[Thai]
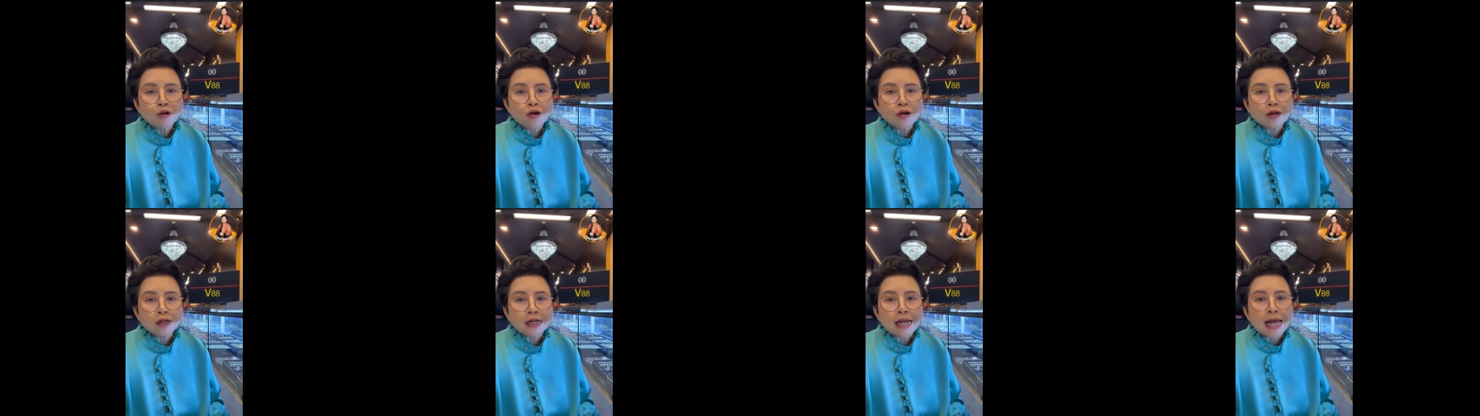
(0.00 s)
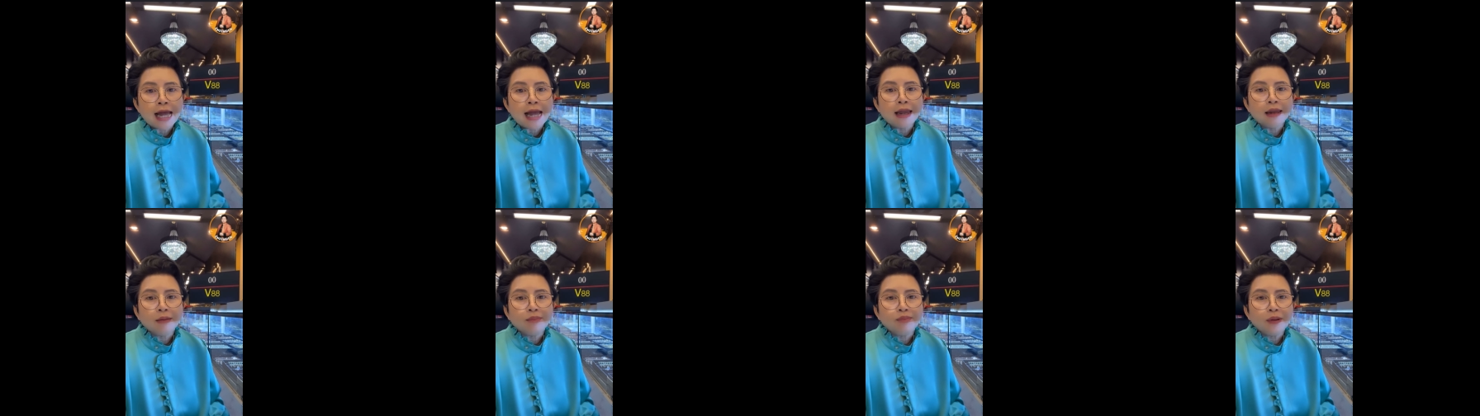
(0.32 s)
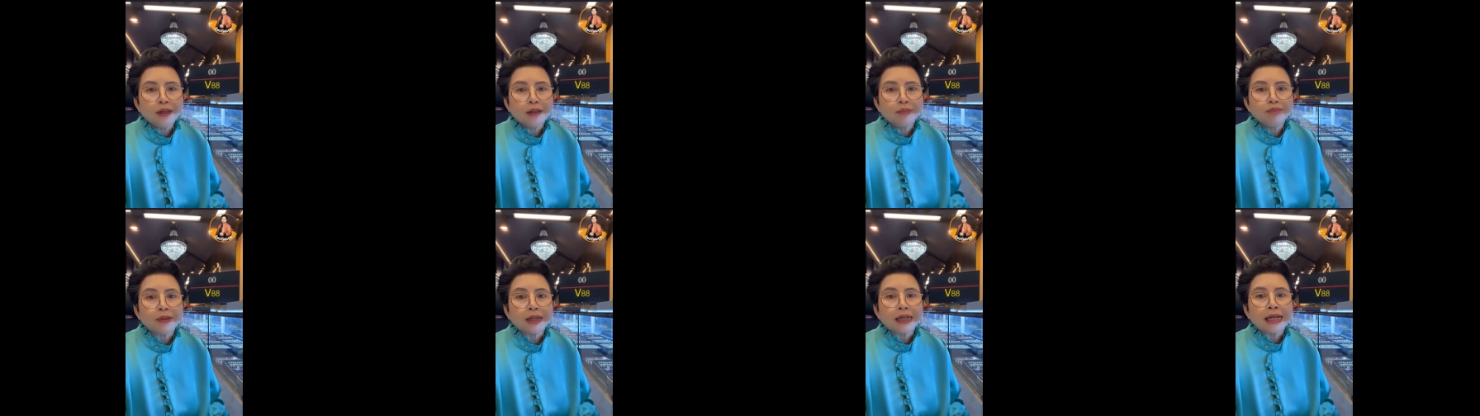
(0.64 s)
กลายเป็นป
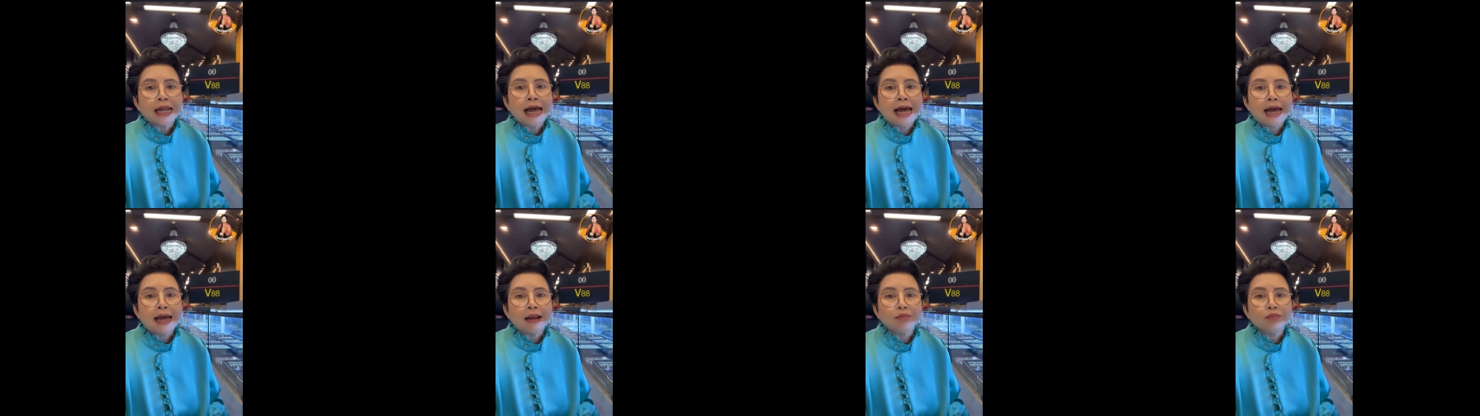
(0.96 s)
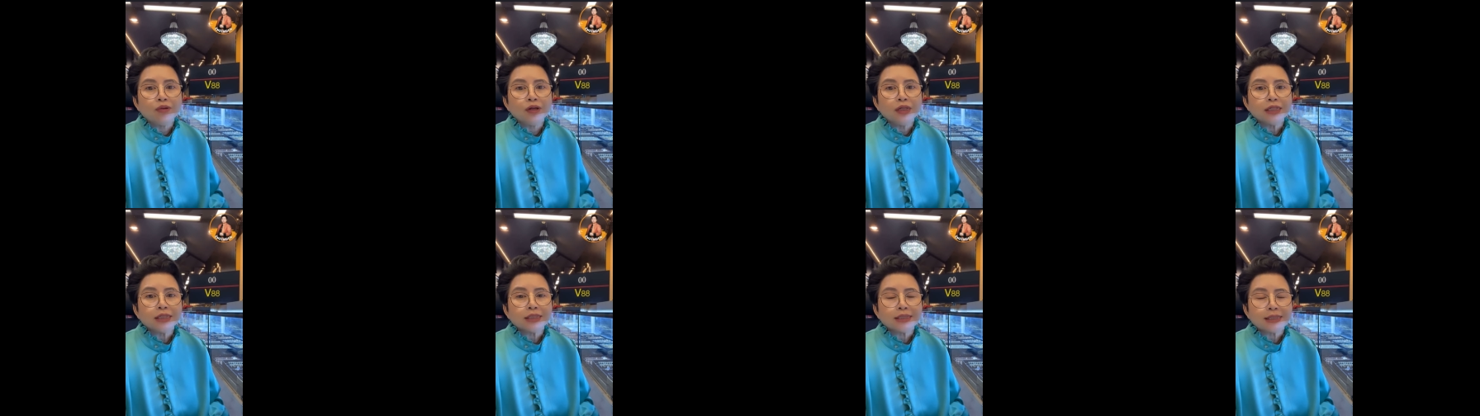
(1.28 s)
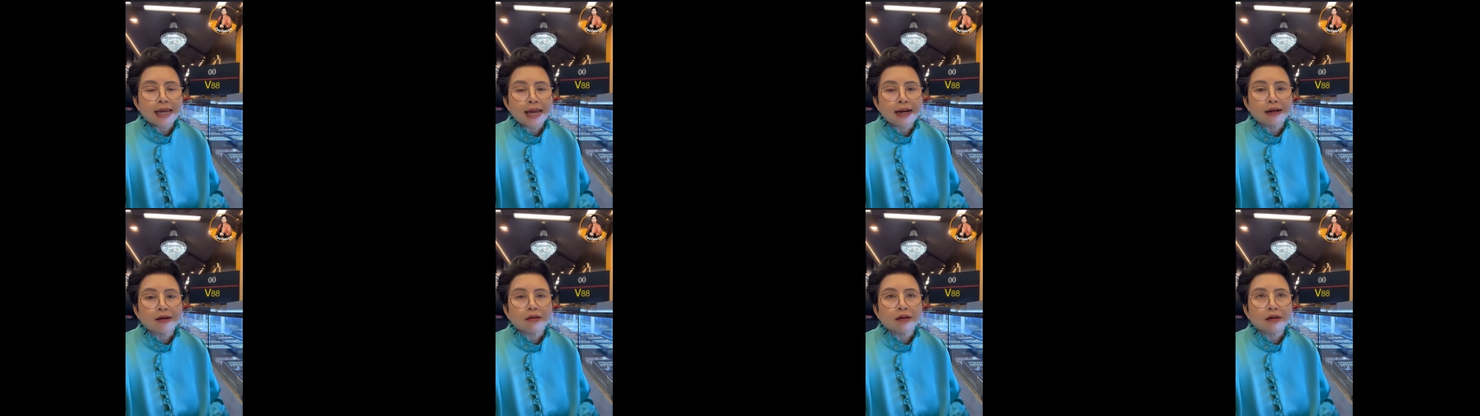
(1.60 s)
ระธานบริษัท
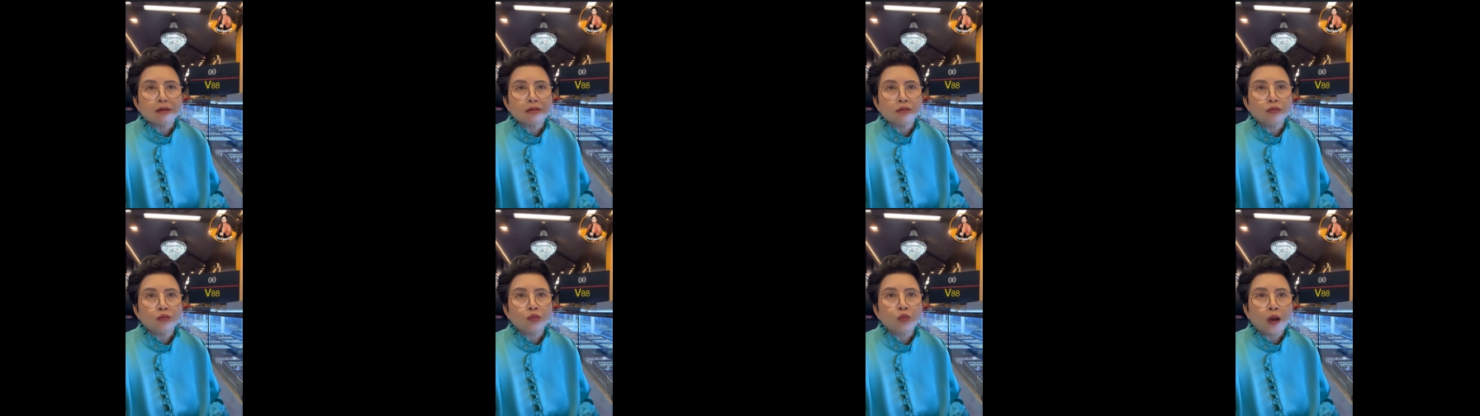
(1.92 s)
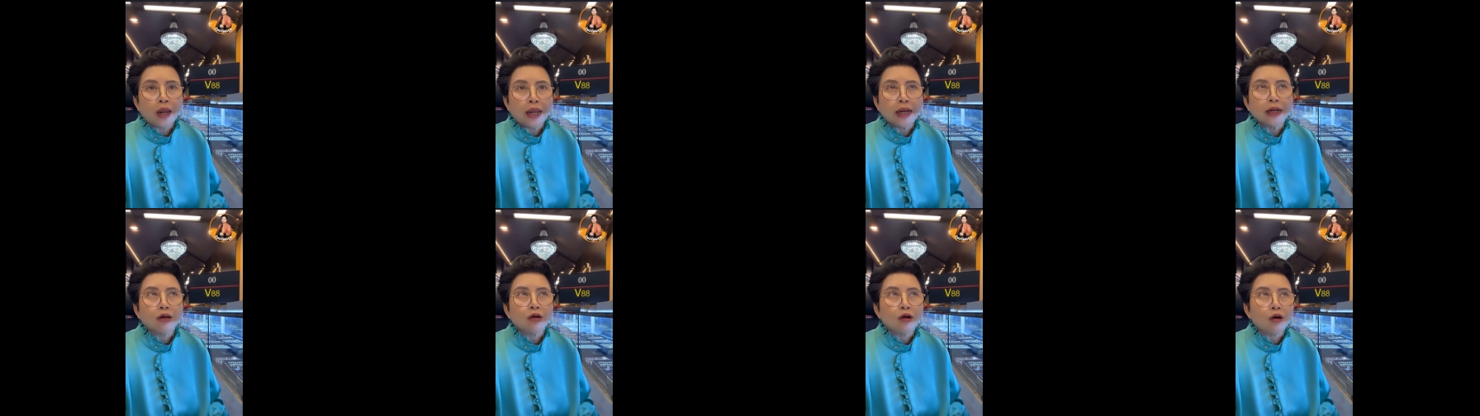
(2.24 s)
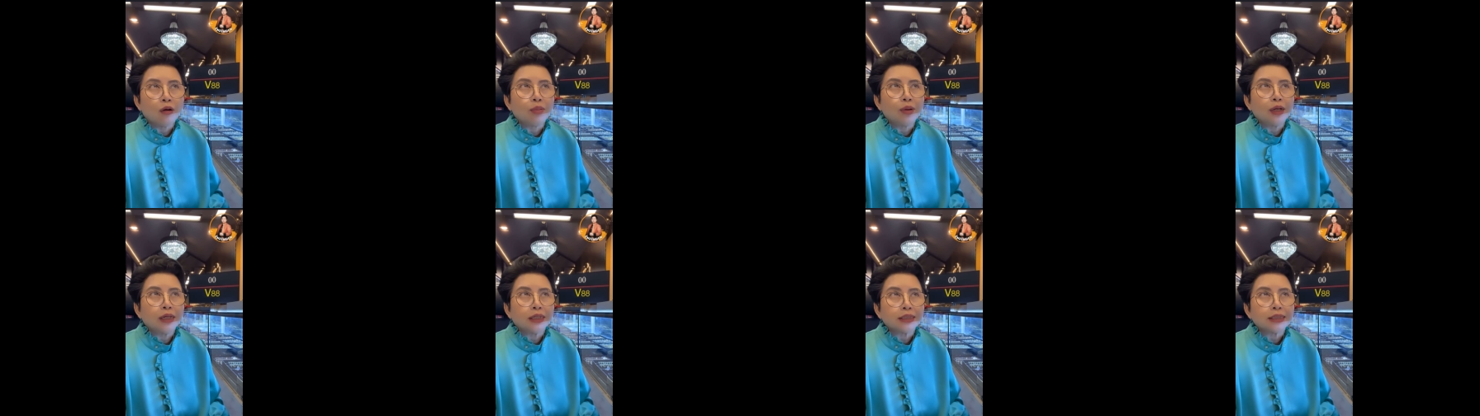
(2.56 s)
เวนคอร์ปอเร
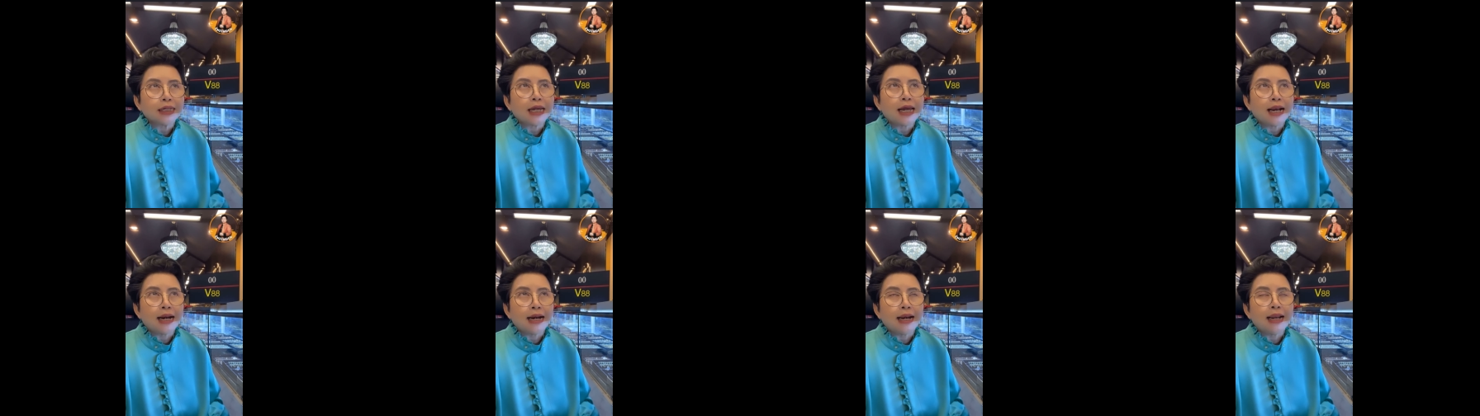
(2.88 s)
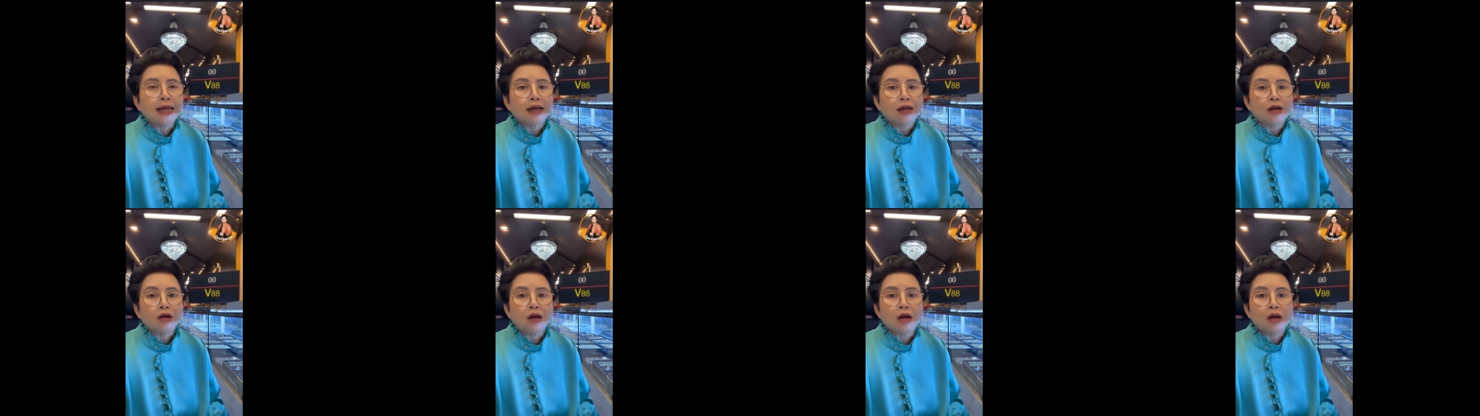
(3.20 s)
ชั่นแล้วก็